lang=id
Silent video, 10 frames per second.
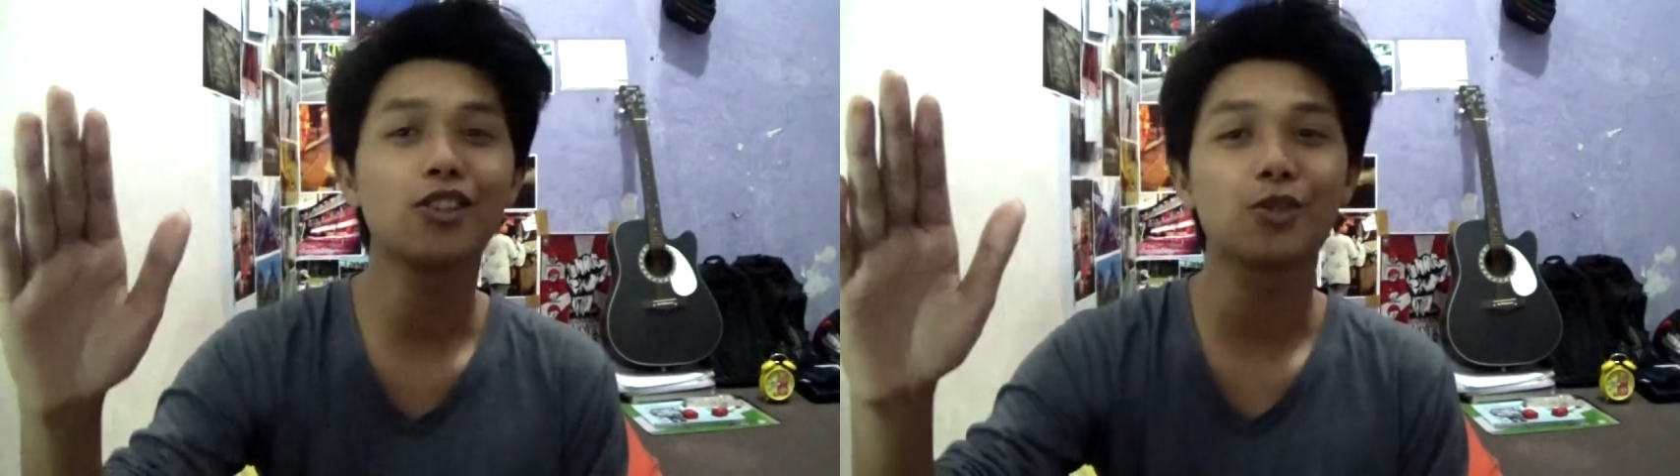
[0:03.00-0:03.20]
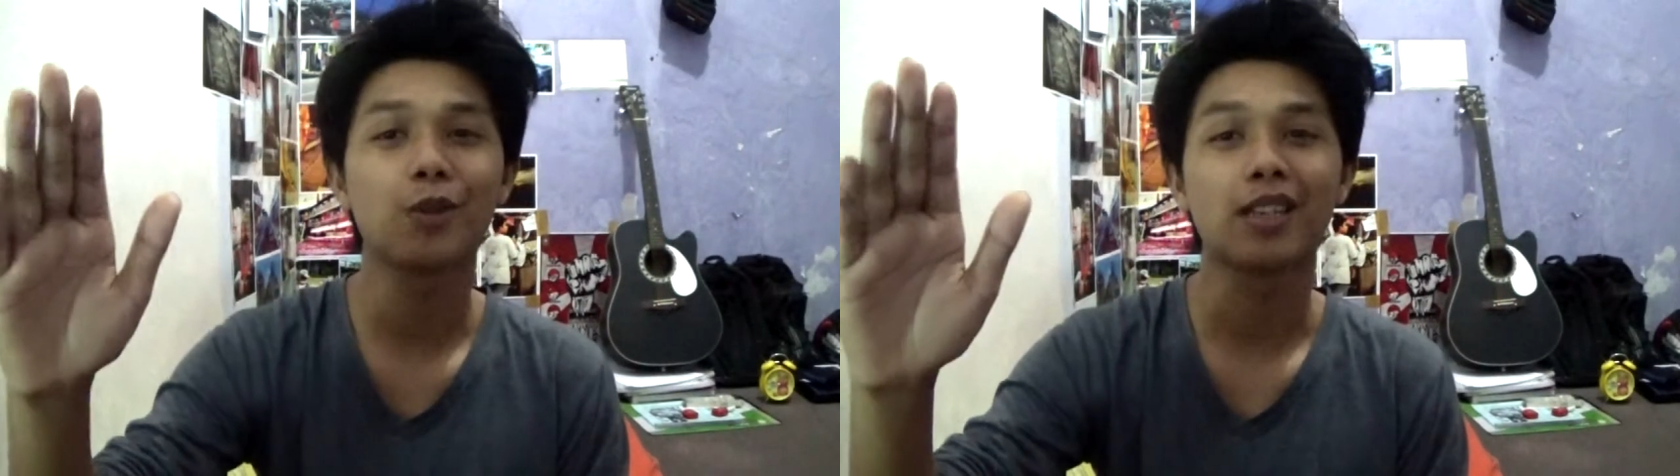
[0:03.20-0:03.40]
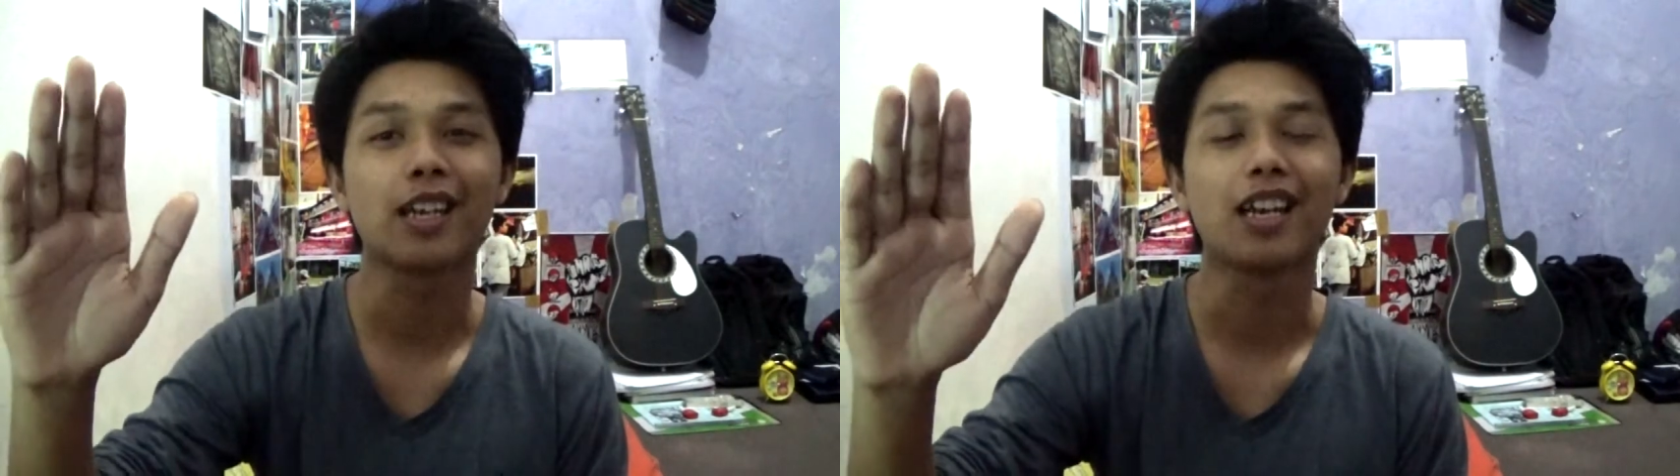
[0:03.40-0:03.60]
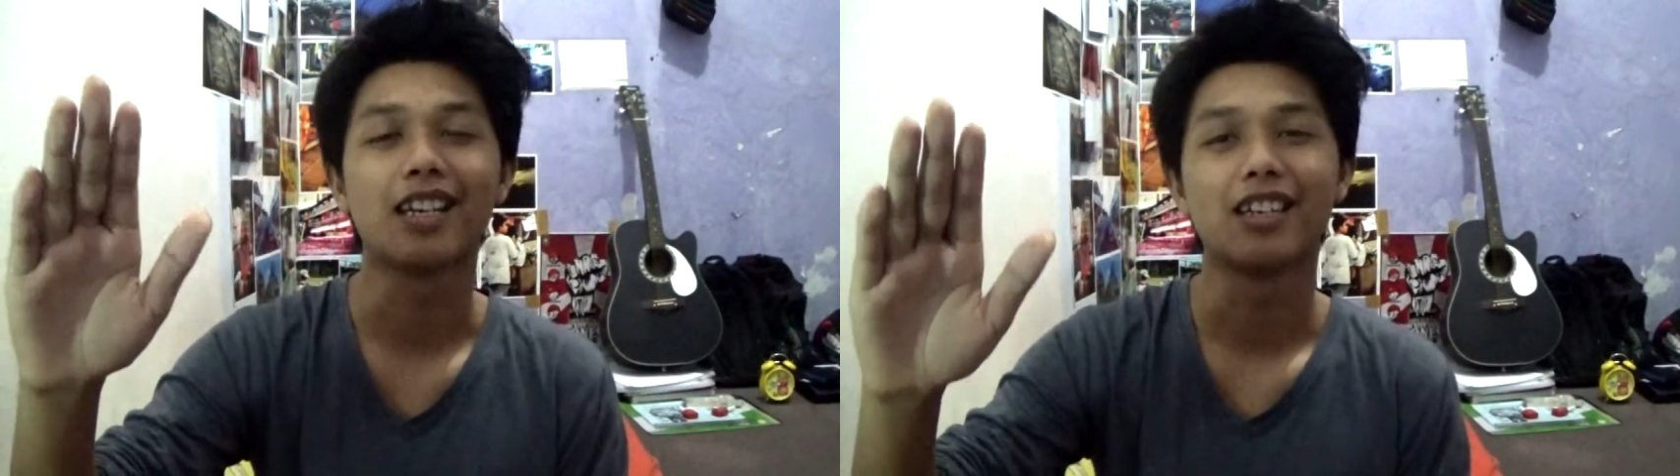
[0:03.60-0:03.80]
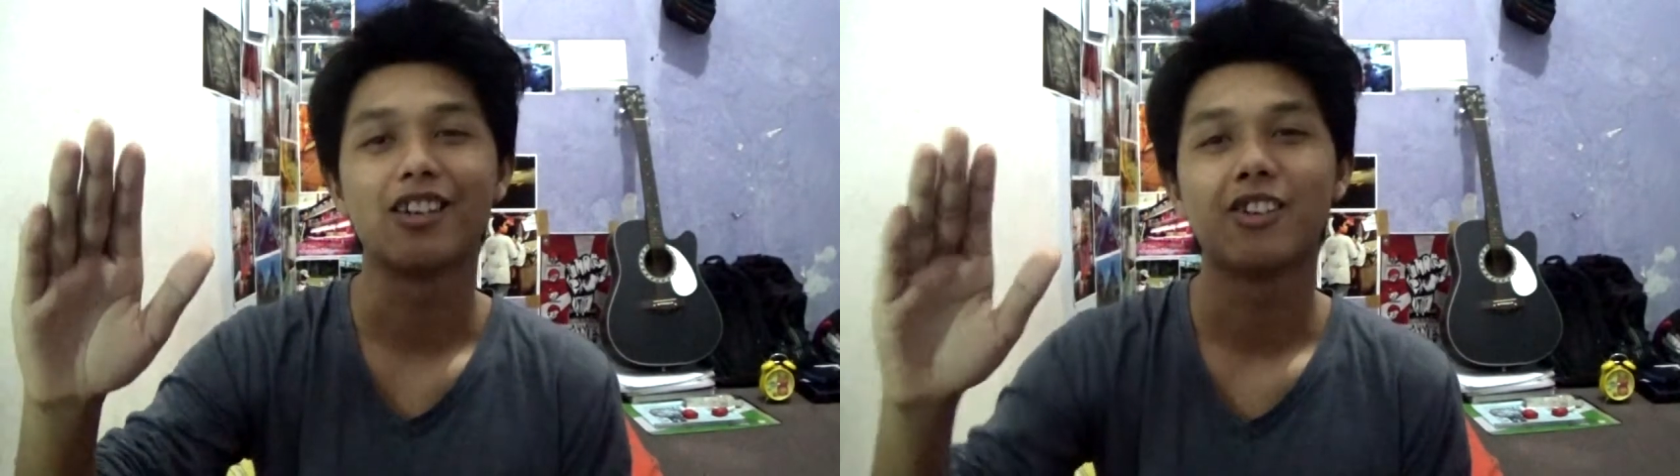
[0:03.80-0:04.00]
semuanya,
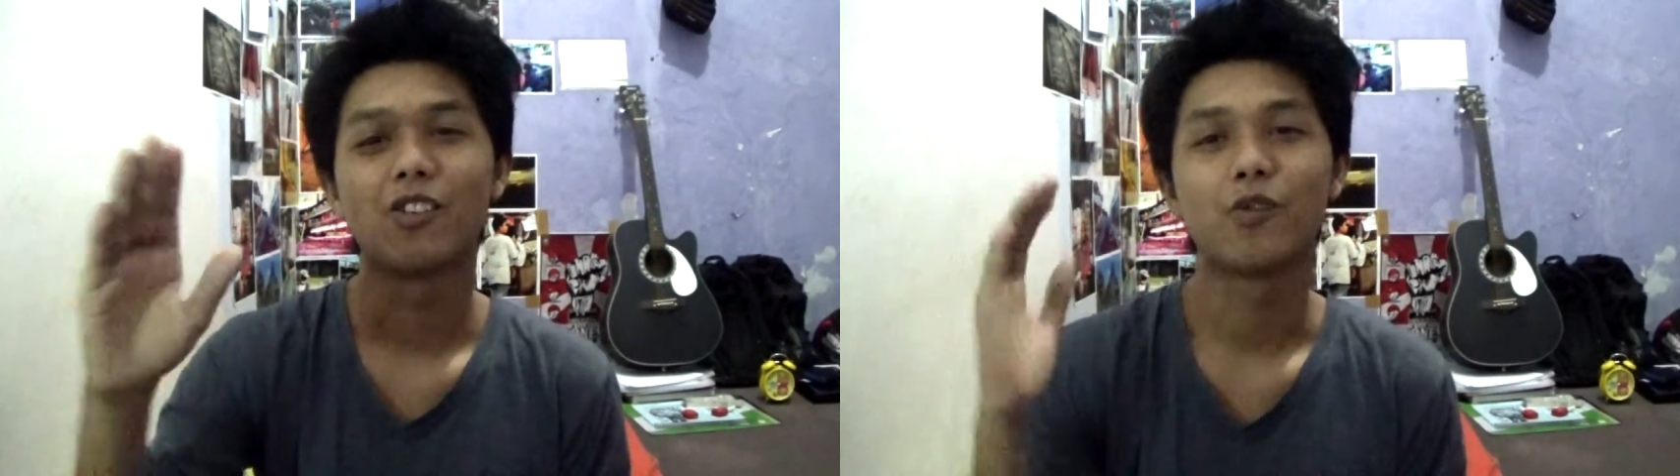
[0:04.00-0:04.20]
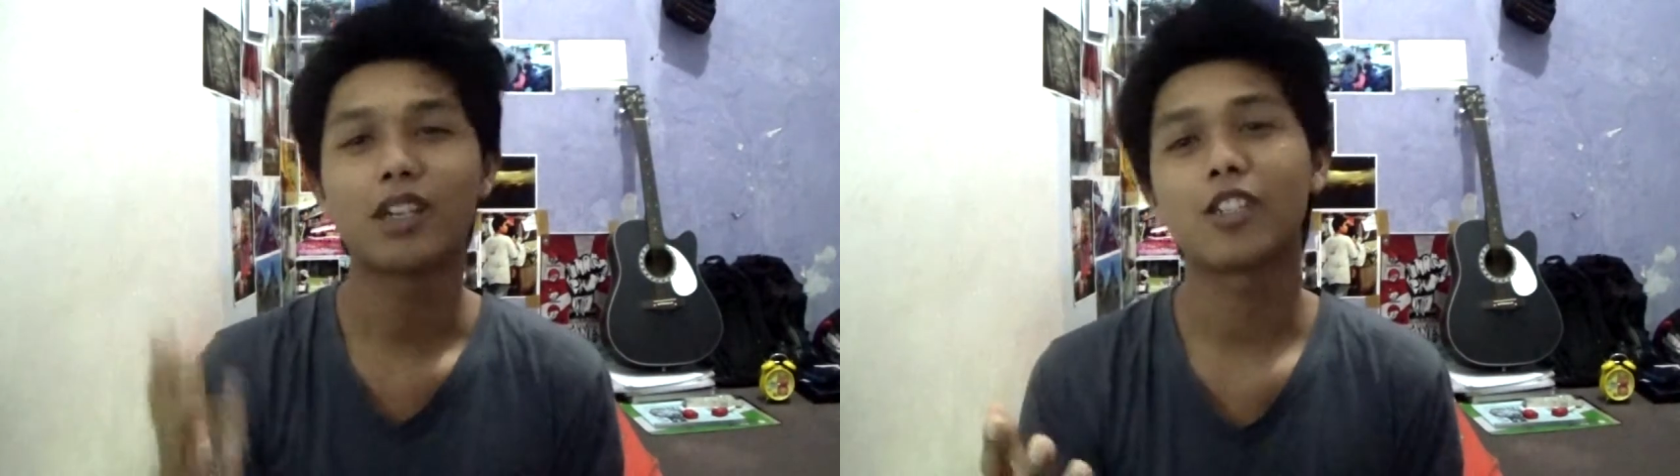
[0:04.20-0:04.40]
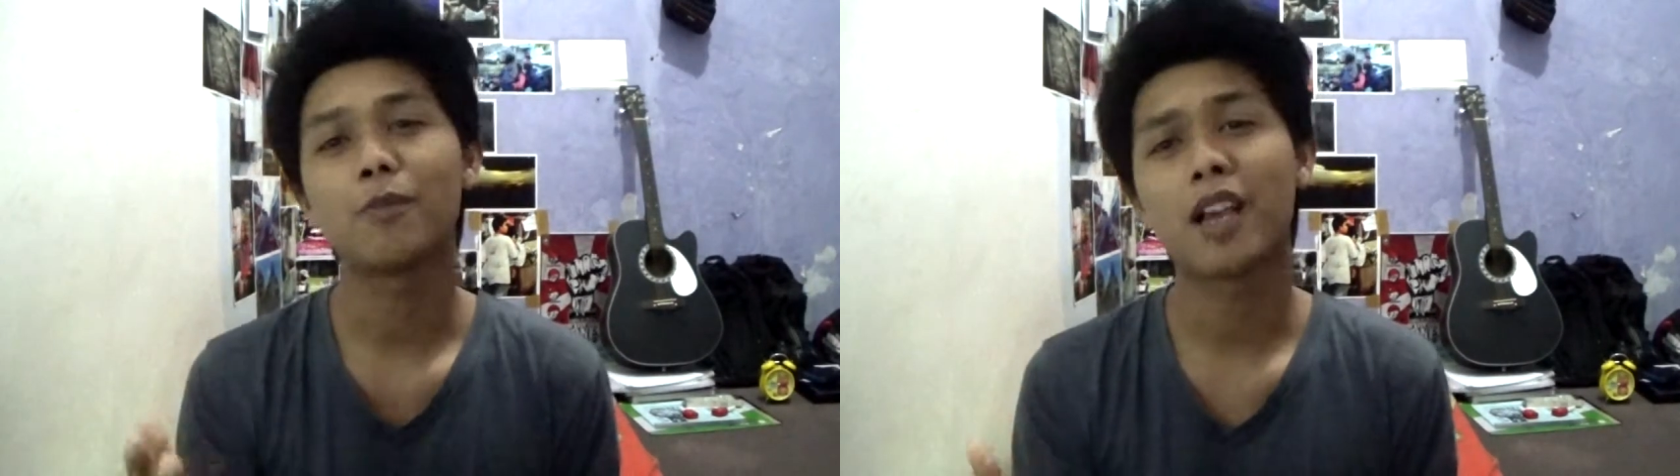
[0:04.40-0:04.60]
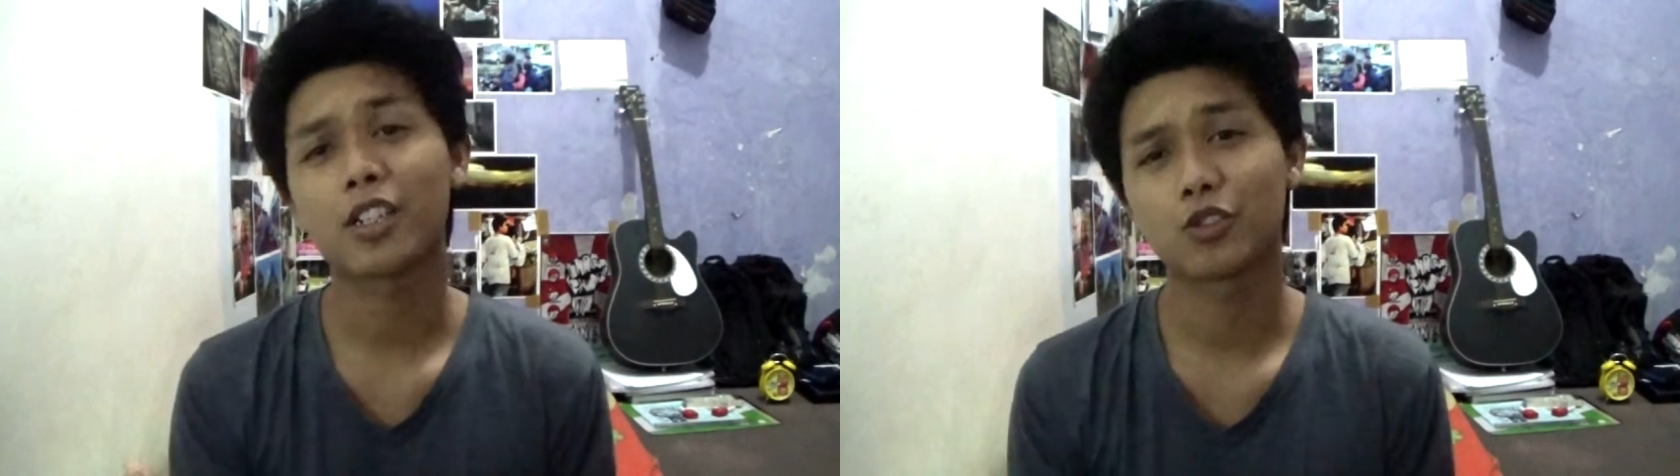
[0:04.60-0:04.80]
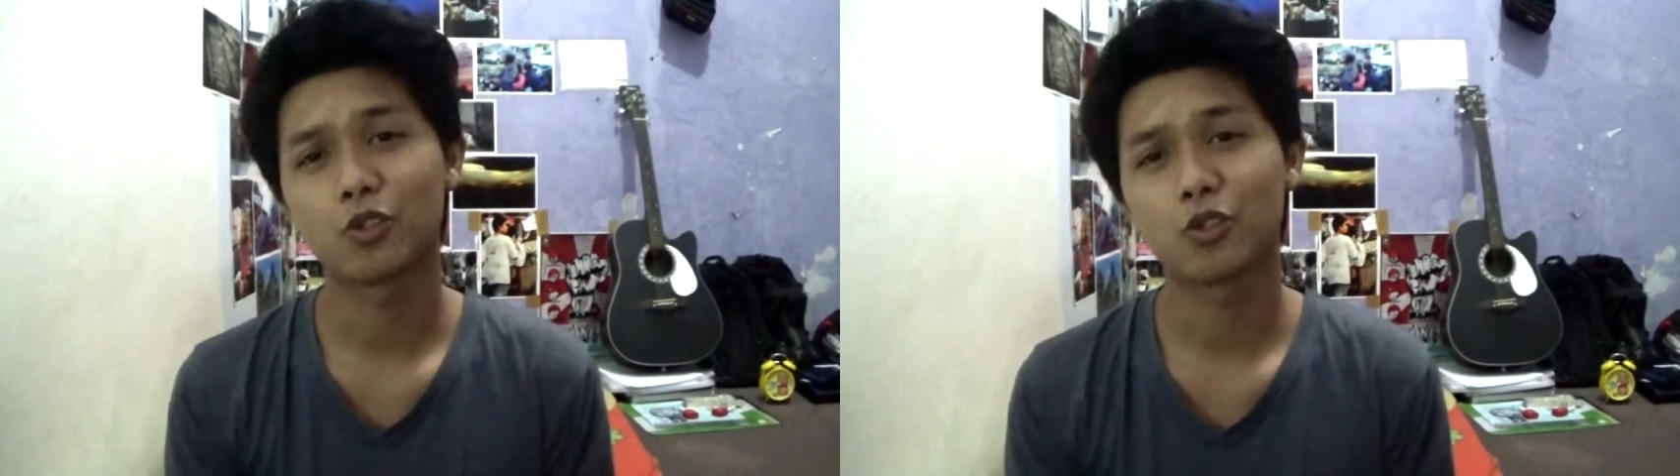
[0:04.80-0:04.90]
welcome back